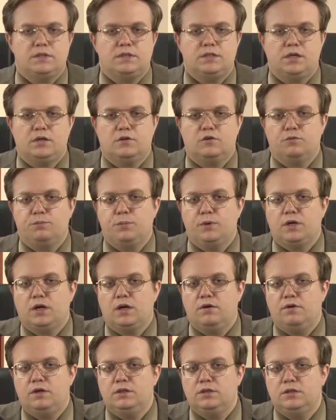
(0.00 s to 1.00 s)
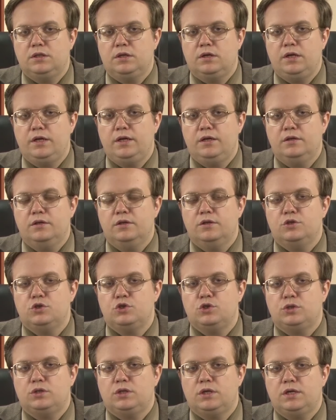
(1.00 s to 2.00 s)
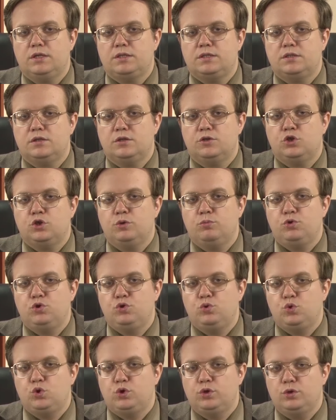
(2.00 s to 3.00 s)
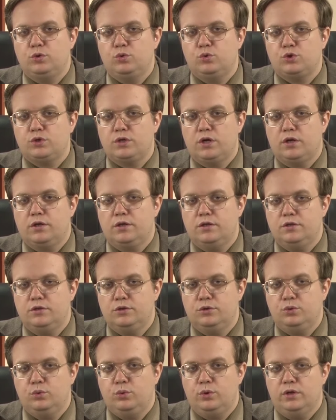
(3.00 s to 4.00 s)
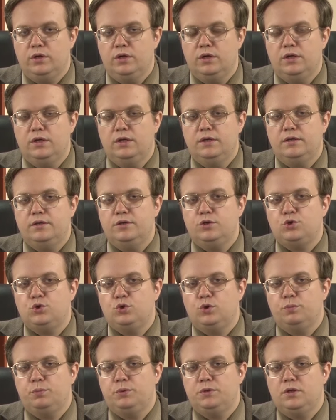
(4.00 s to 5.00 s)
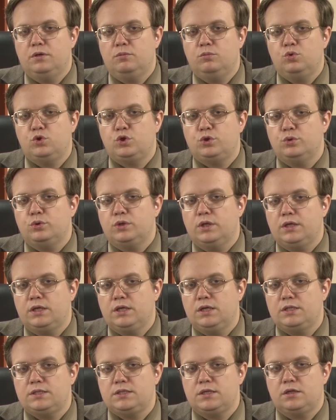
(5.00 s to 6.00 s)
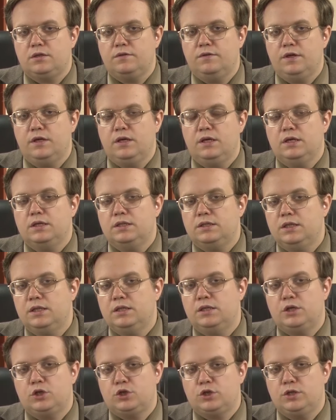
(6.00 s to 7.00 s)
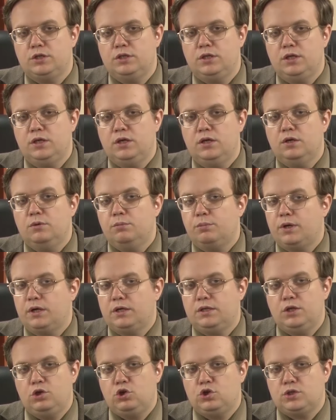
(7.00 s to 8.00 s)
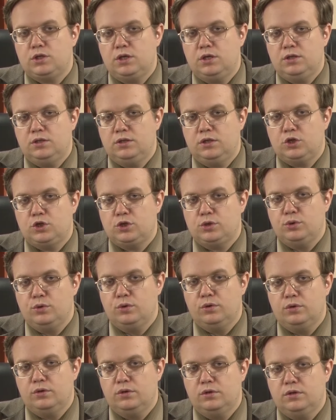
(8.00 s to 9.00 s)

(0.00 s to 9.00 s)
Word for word: Церковь Покрова на Нерли считается жемчужиной русской архитектуры еще и потому, что таких церквей до наших дней практически не дошло.